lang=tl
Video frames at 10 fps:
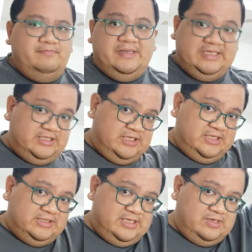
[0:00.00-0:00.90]
Pasensya
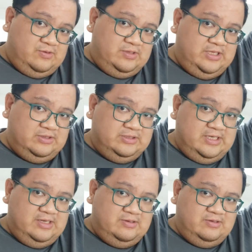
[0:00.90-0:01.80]
na sa ano ko dito
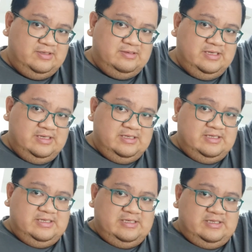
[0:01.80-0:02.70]
sa likod.
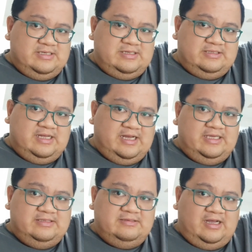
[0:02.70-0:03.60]
Naka,
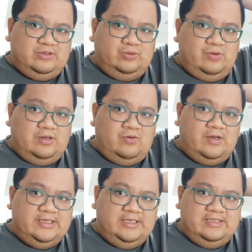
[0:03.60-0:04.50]
nakatulog ako
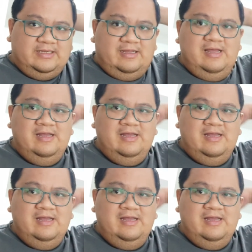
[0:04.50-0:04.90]
kanina.